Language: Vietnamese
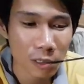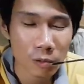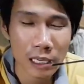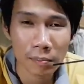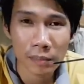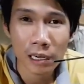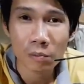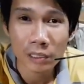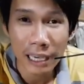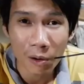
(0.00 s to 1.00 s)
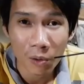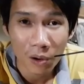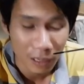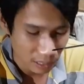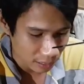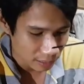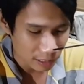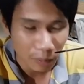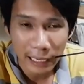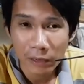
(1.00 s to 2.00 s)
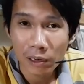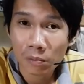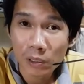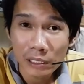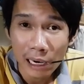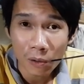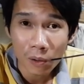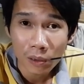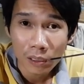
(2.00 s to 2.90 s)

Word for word: trong cùm nó không có dầu trong heo nó không có dầu